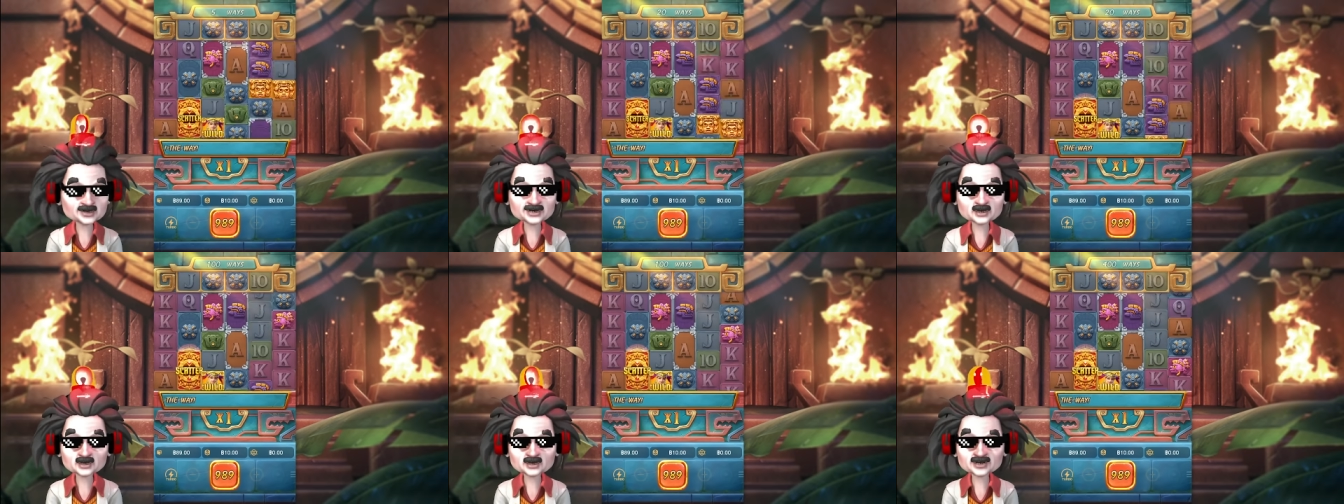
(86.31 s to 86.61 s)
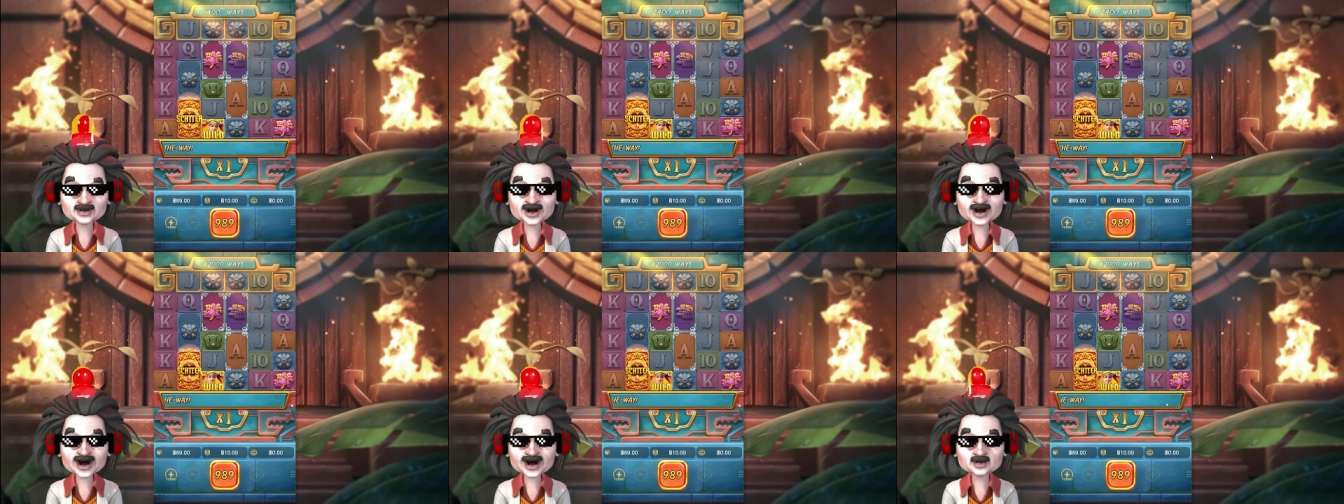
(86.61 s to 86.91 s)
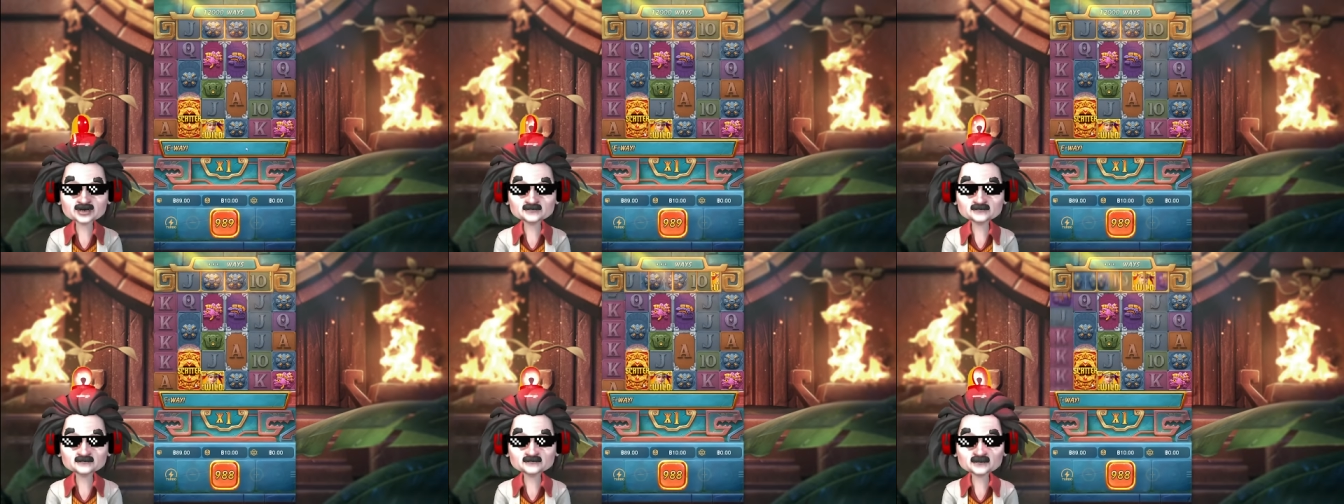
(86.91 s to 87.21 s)
ให้ค่า
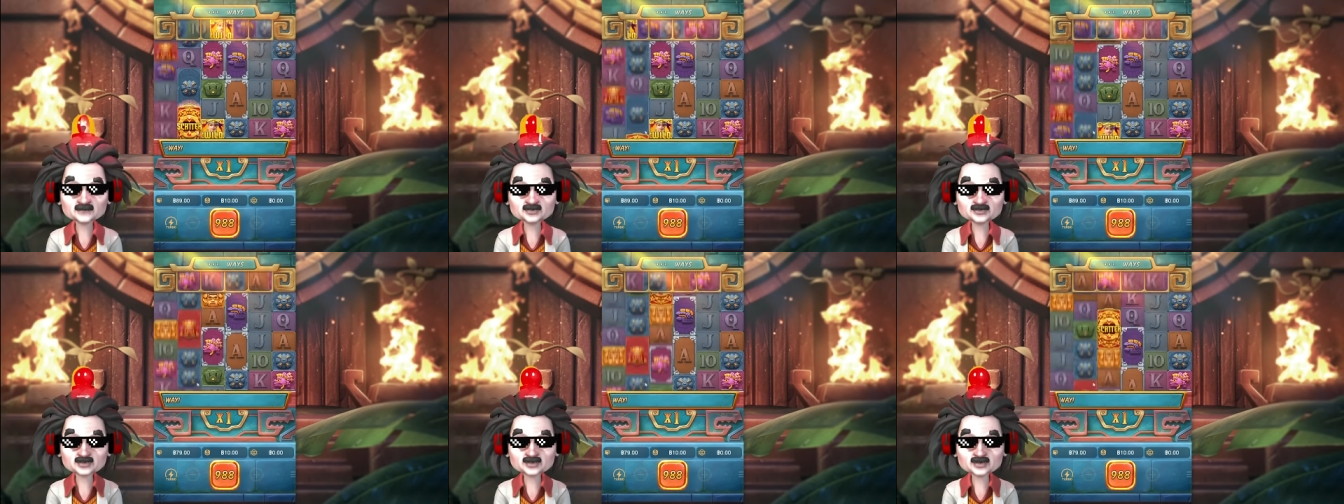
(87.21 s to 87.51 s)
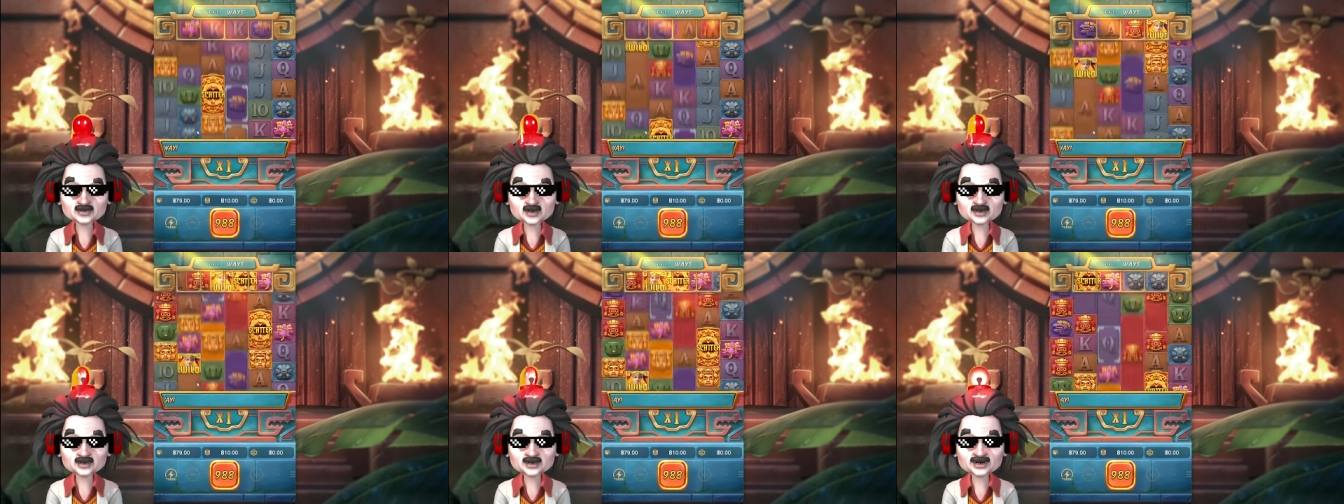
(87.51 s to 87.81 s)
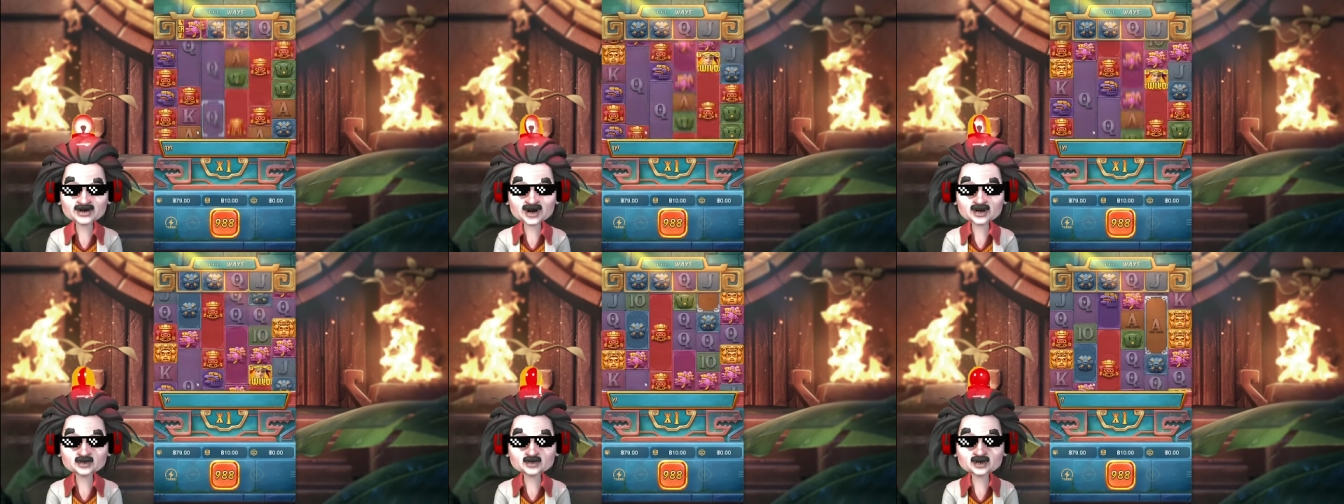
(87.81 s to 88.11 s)
ทำลง
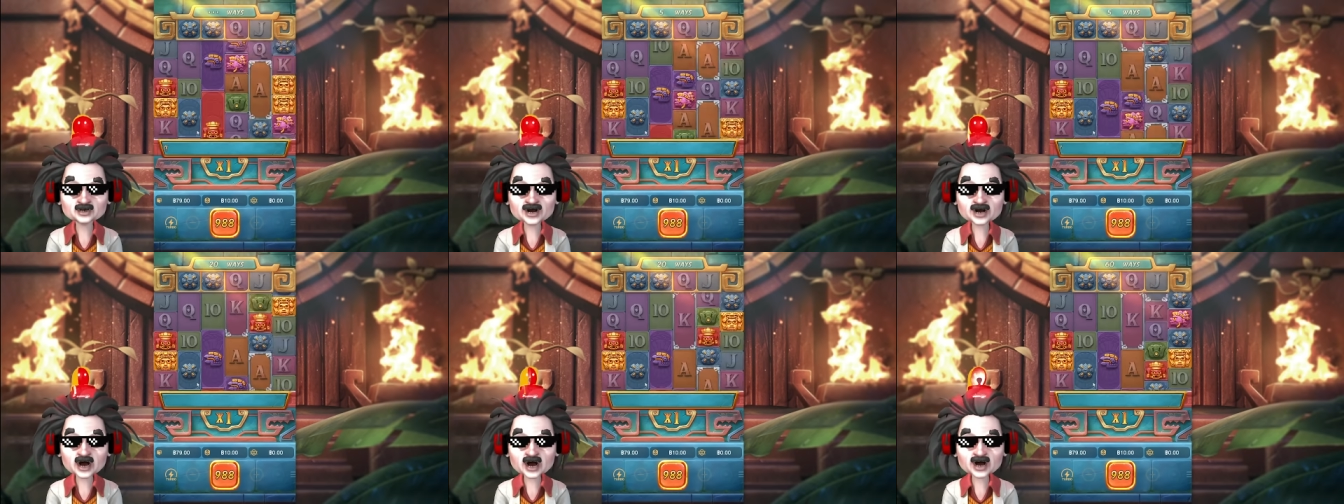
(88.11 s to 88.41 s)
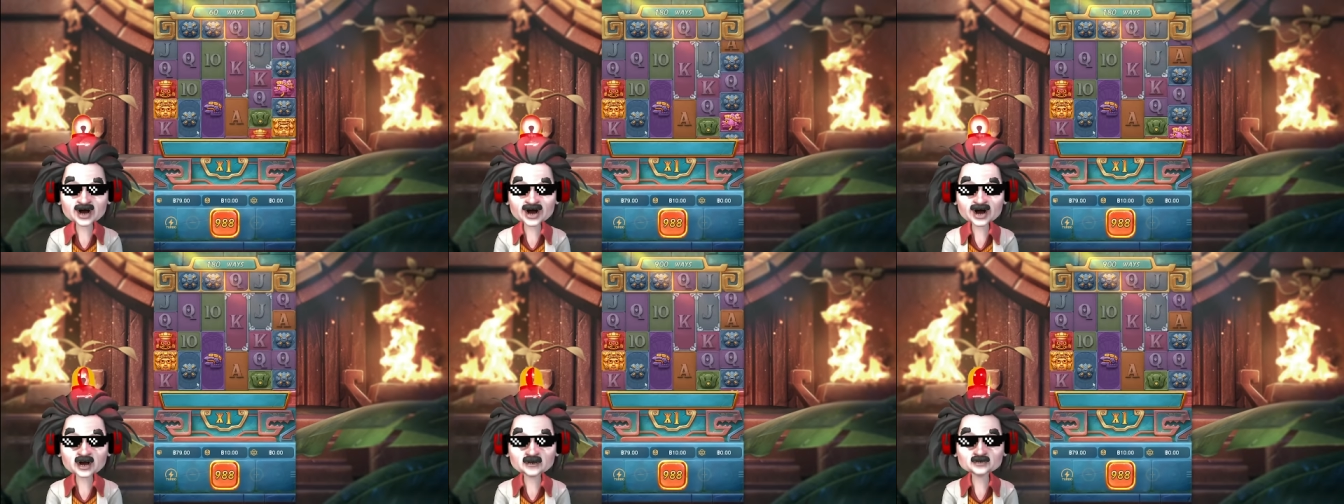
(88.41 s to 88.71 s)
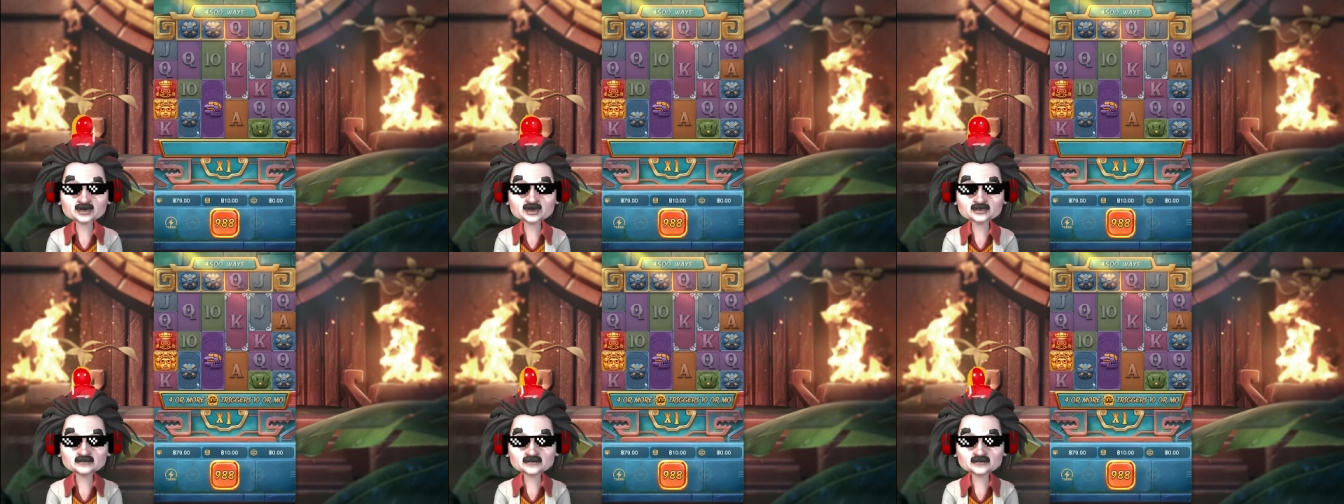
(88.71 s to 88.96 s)
ท้ายด้วยเก้าเก้ามัน